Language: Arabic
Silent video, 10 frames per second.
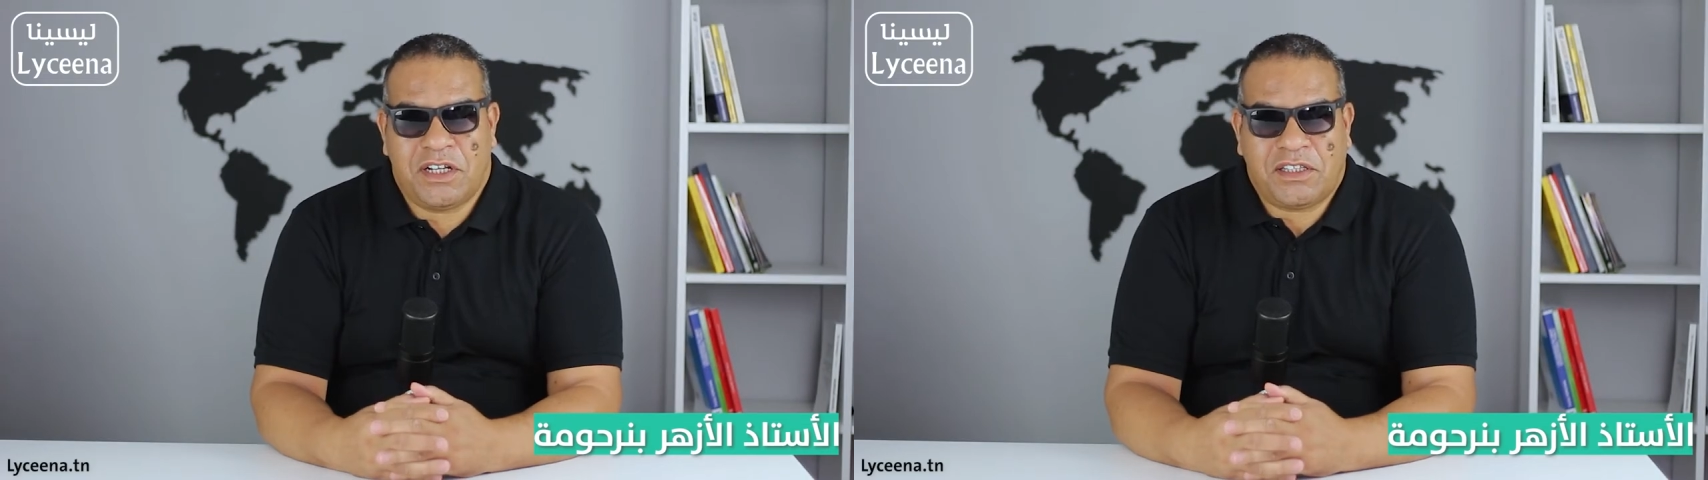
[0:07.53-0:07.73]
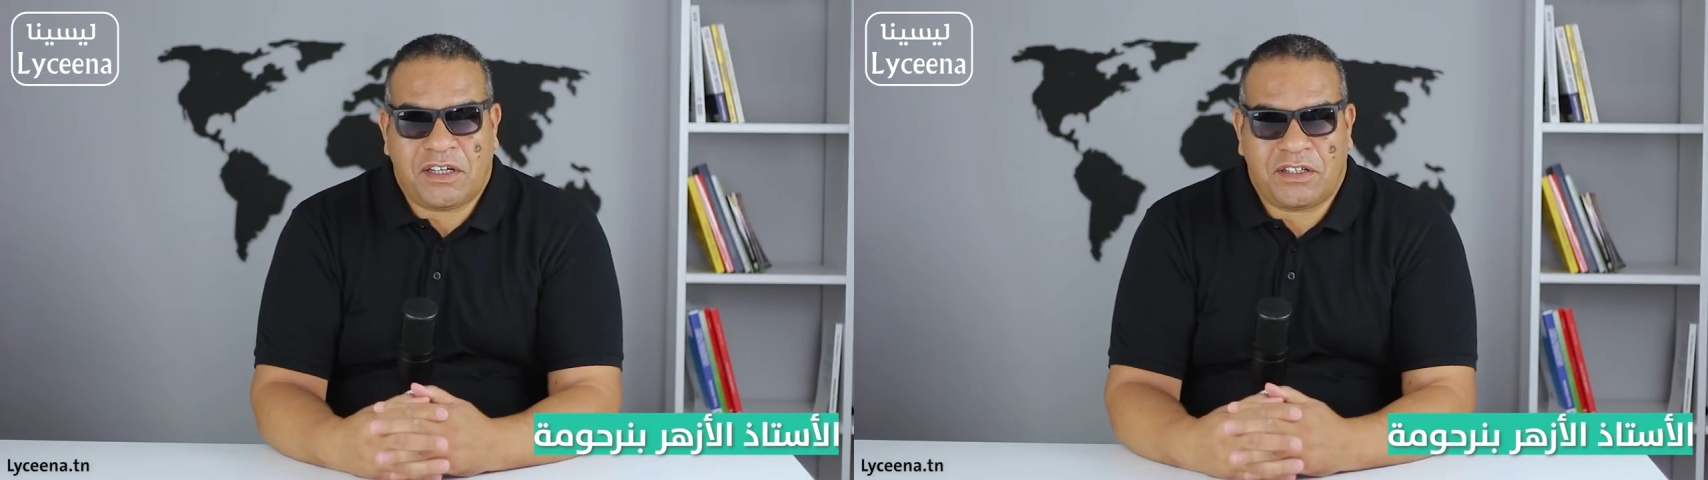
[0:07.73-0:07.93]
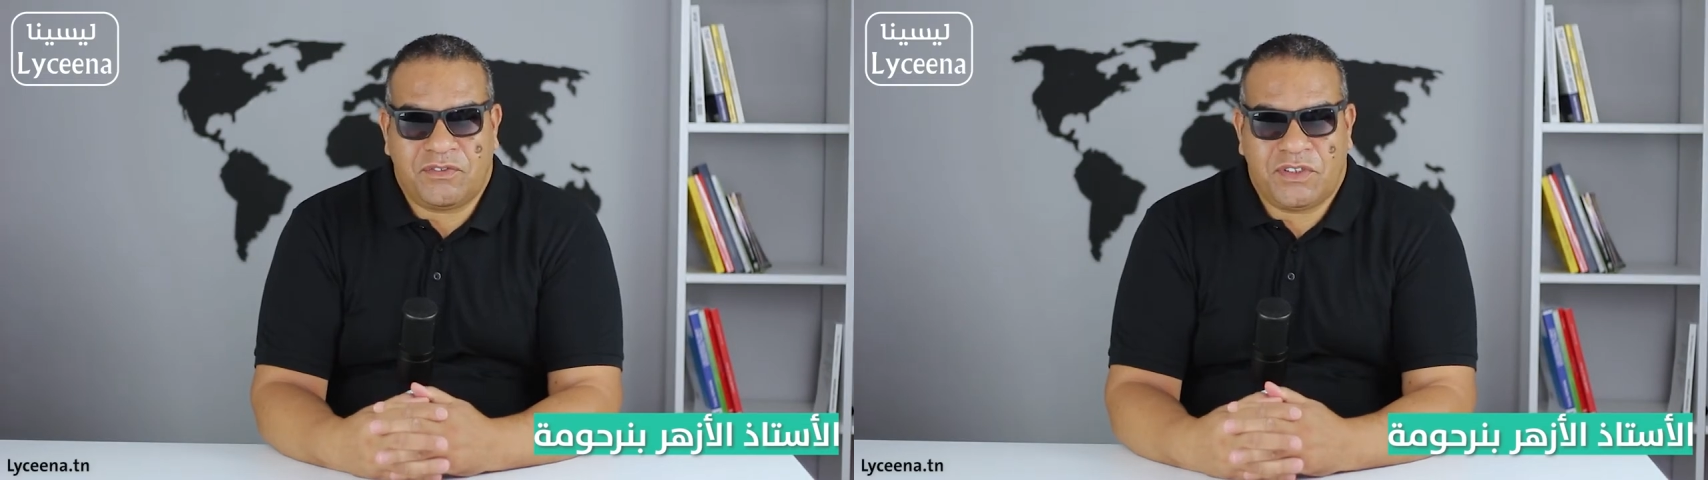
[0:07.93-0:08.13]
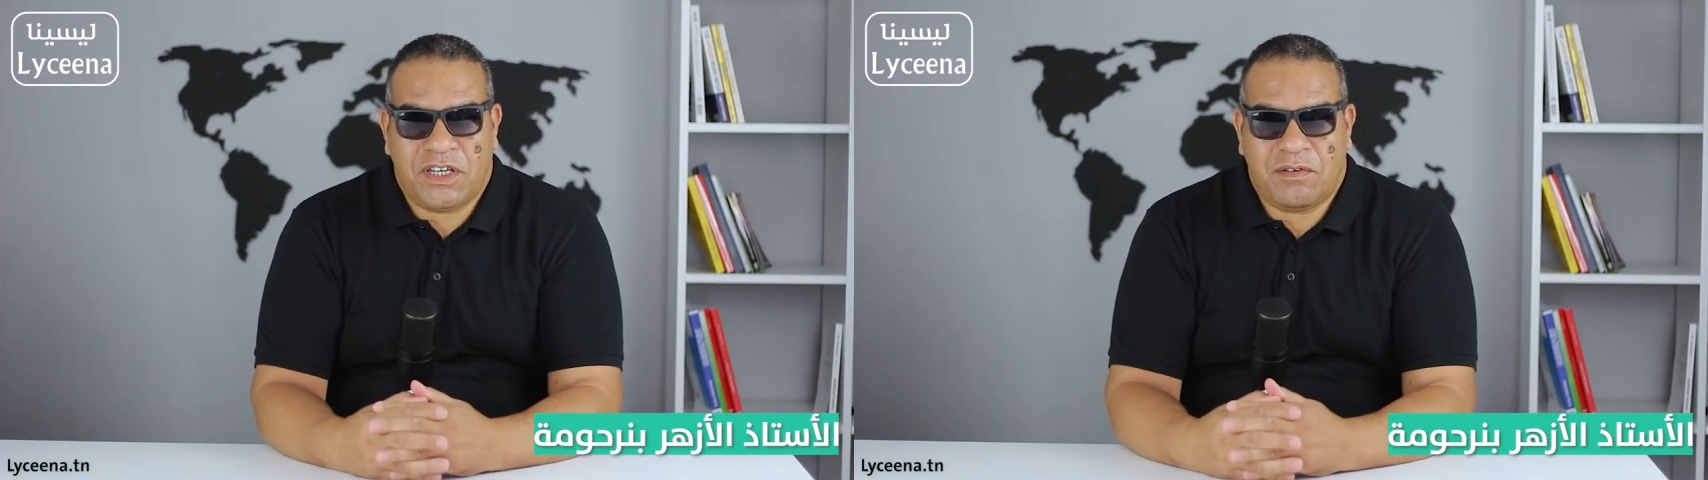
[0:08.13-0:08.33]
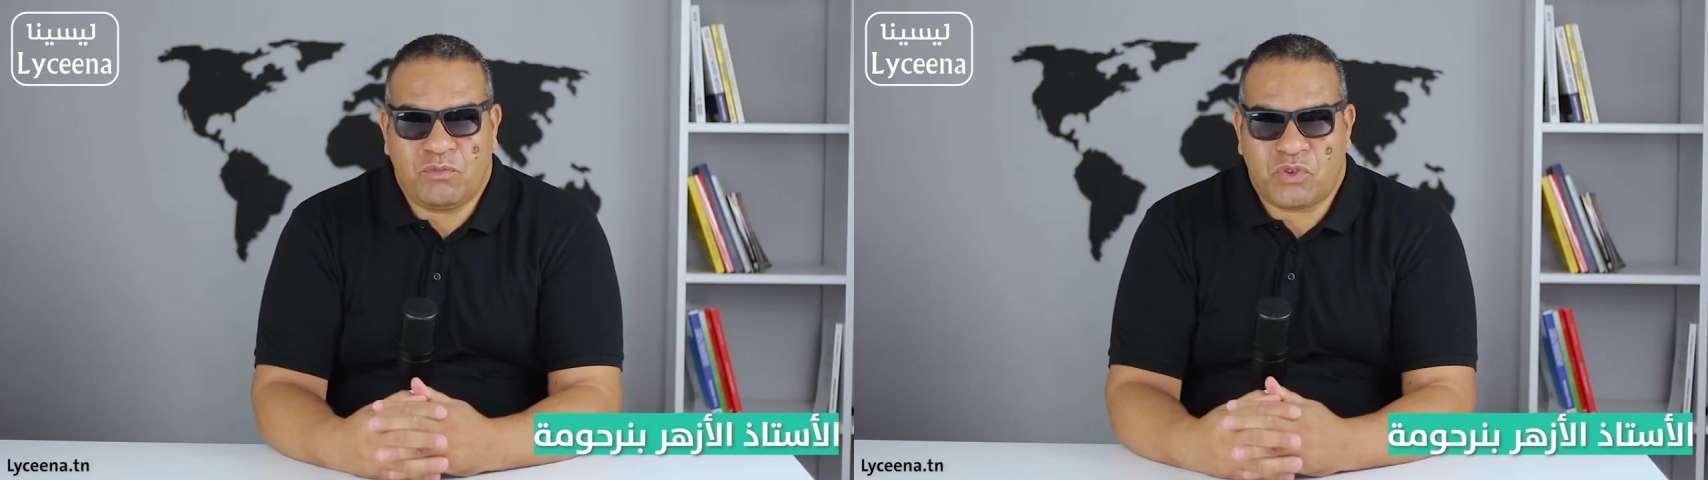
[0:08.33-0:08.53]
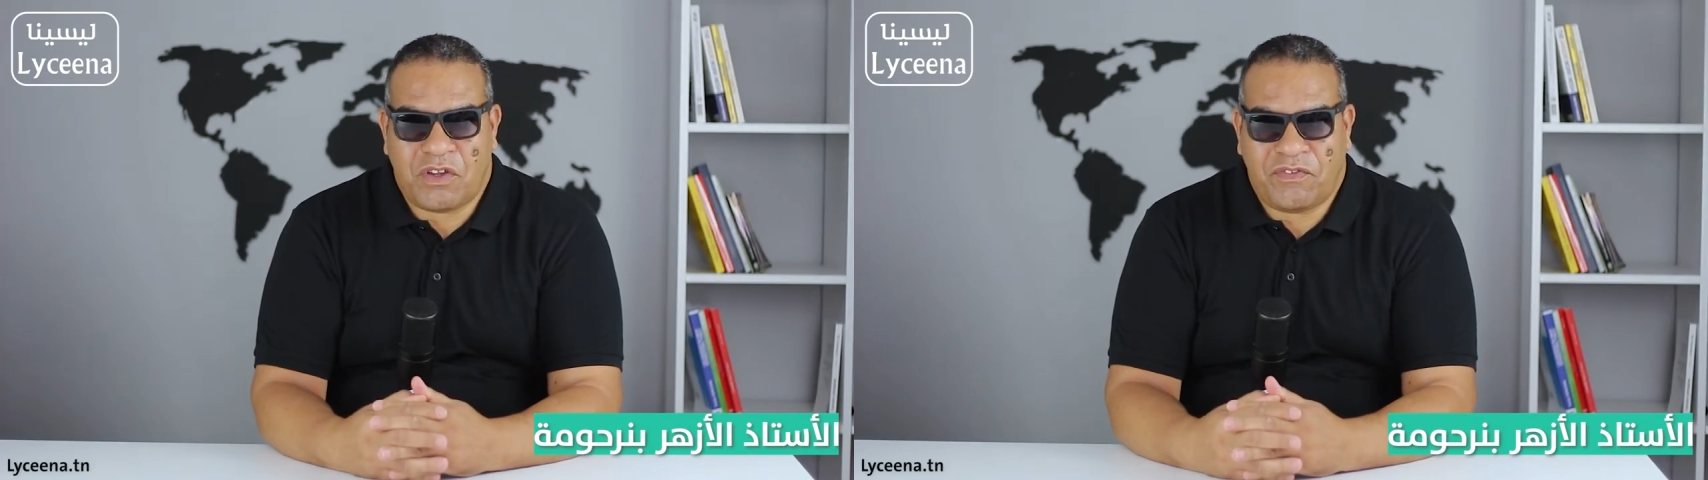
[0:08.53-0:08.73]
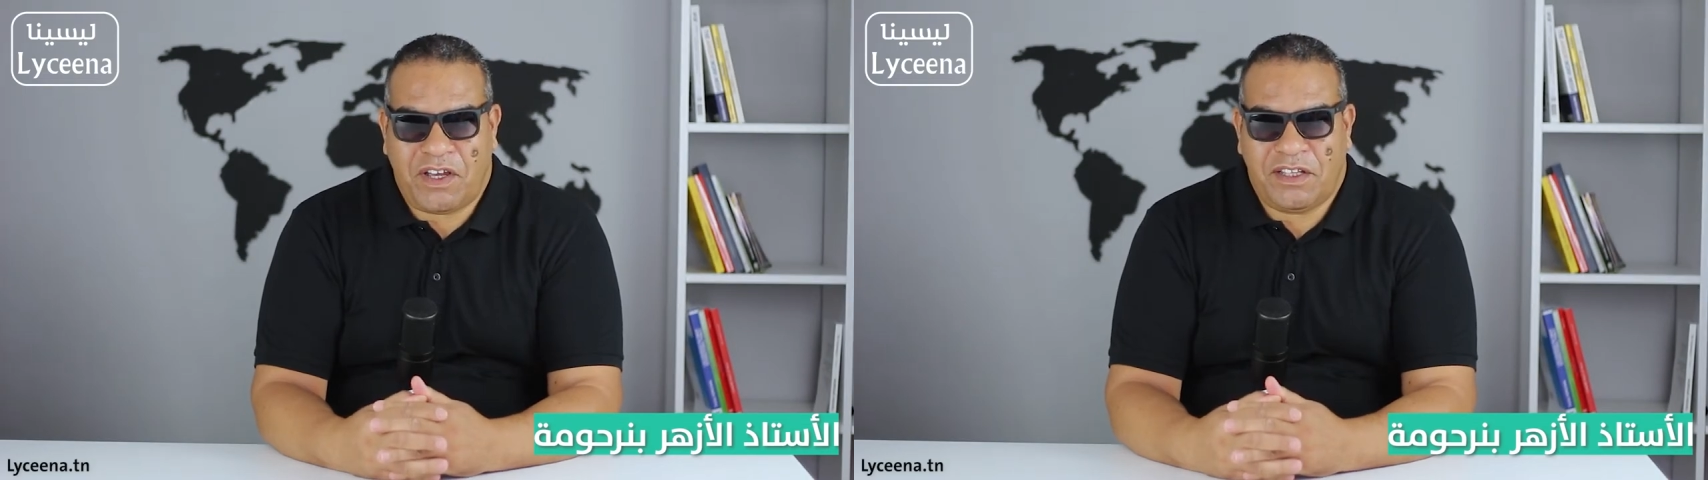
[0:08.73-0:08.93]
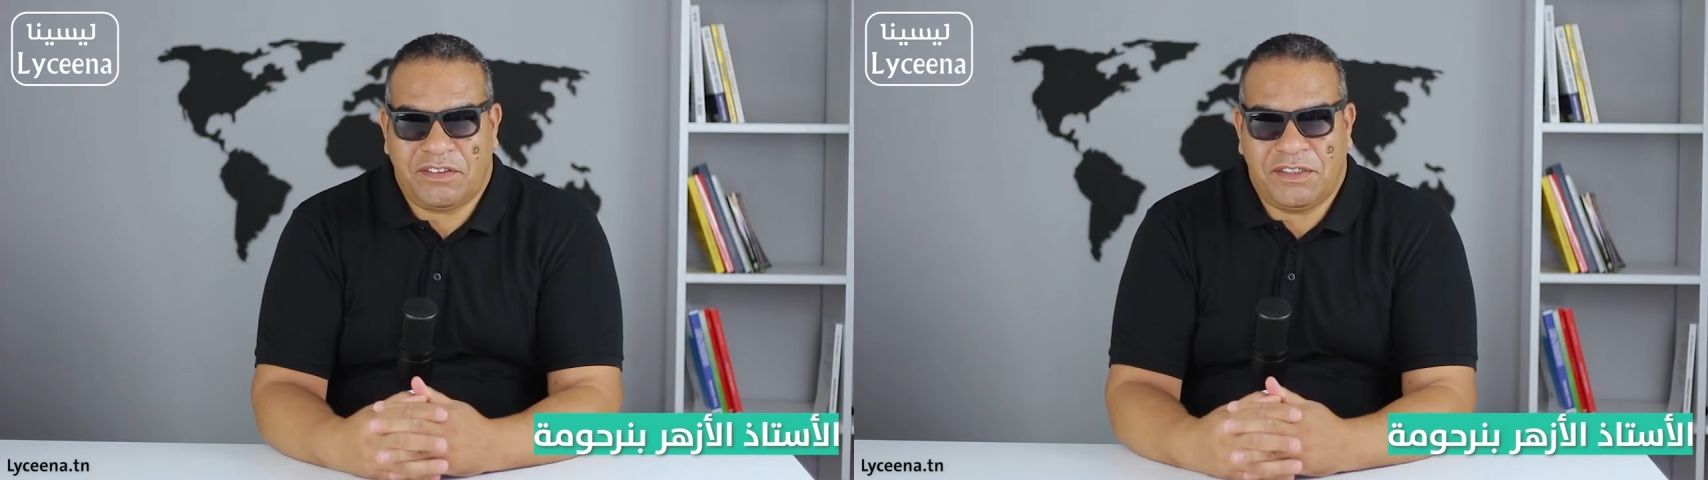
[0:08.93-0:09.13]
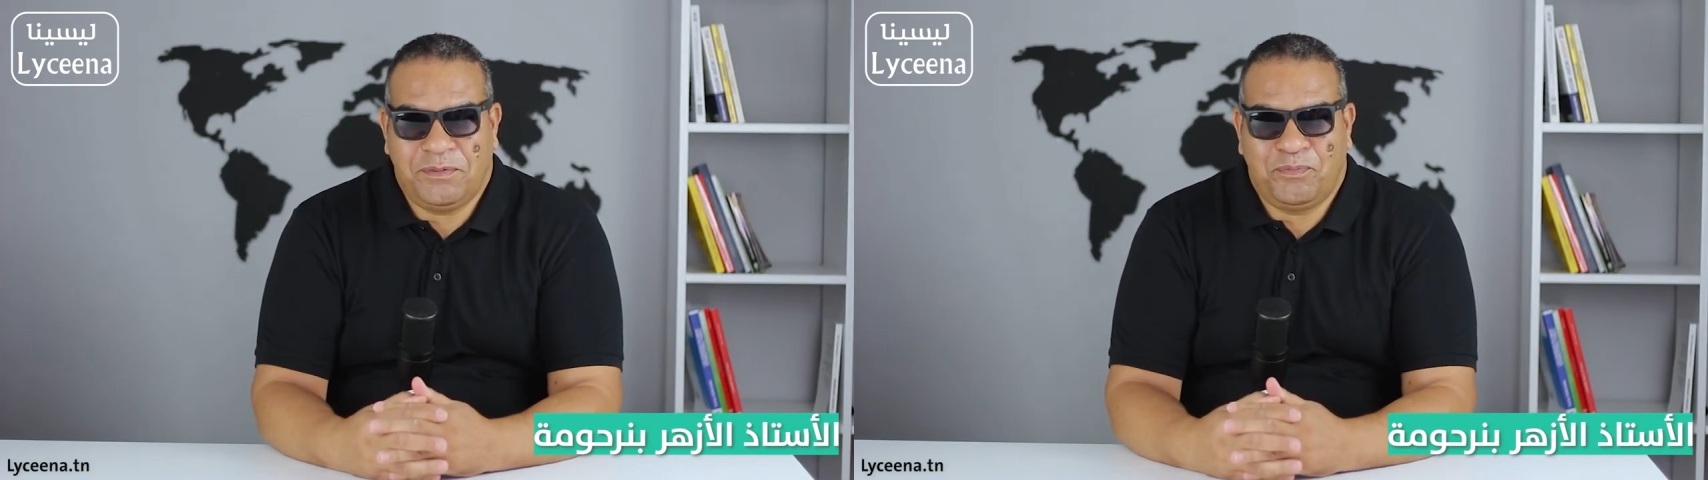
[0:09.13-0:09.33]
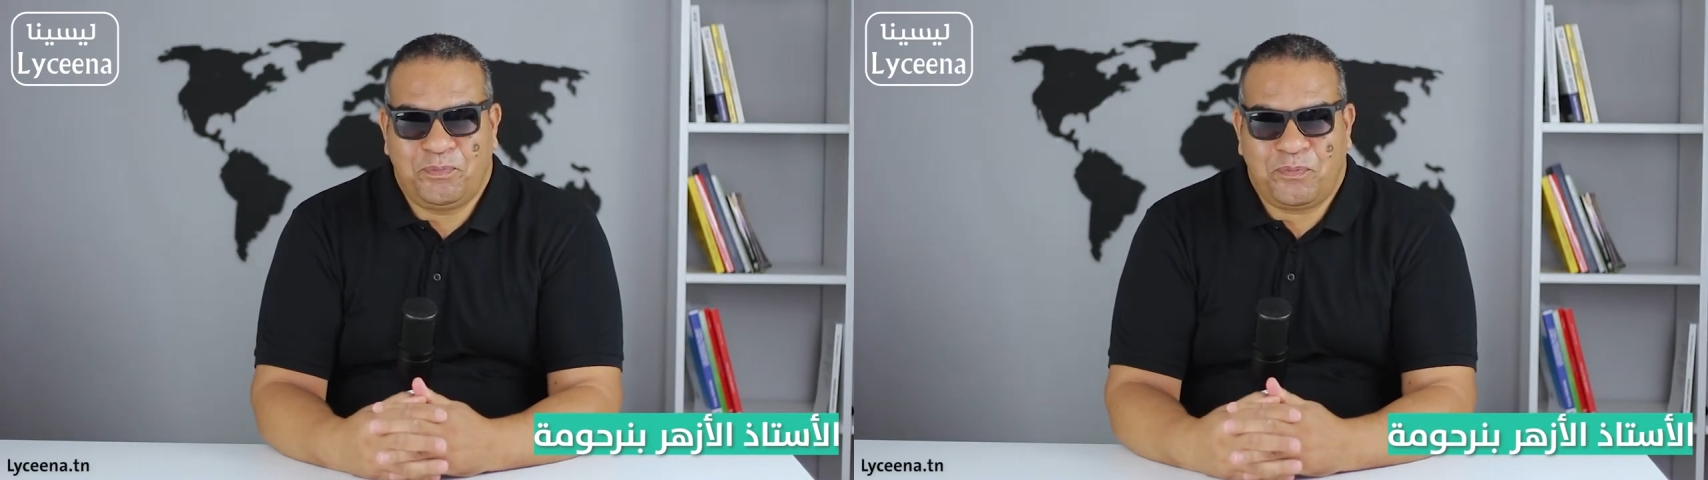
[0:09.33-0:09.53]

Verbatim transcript: نلتقي فيها مصافحة